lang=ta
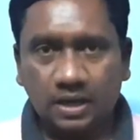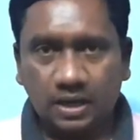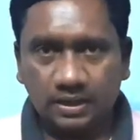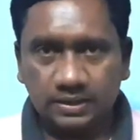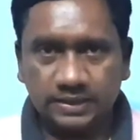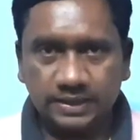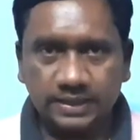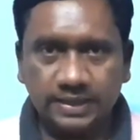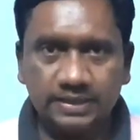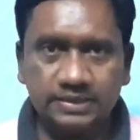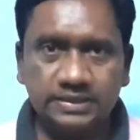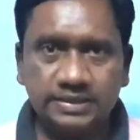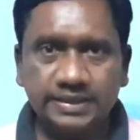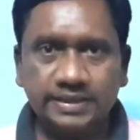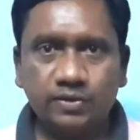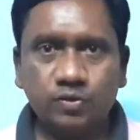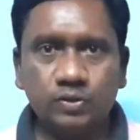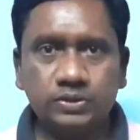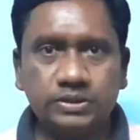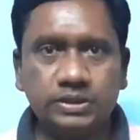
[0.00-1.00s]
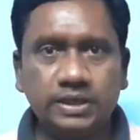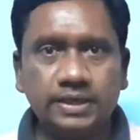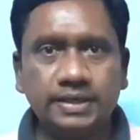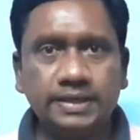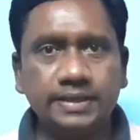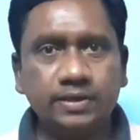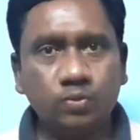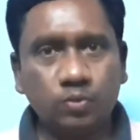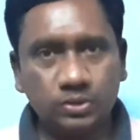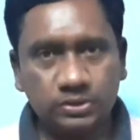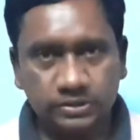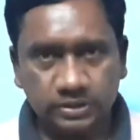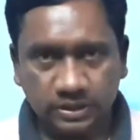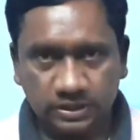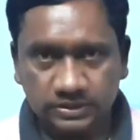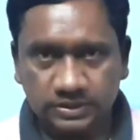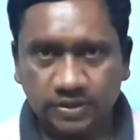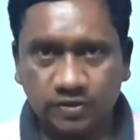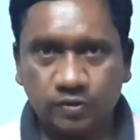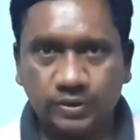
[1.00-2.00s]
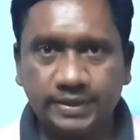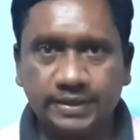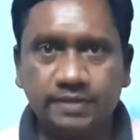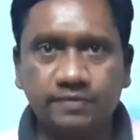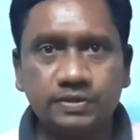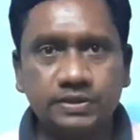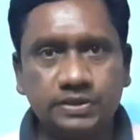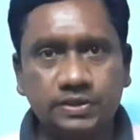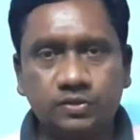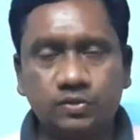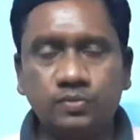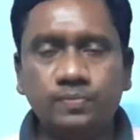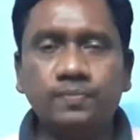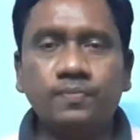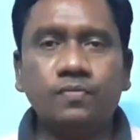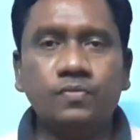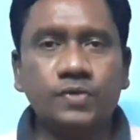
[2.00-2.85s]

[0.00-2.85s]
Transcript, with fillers: அதே சீக்வன்ஸில் நீங்கள் ஒரிஜினல் சர்டிஃபிகேட்டையும் வச்சுக்கணும்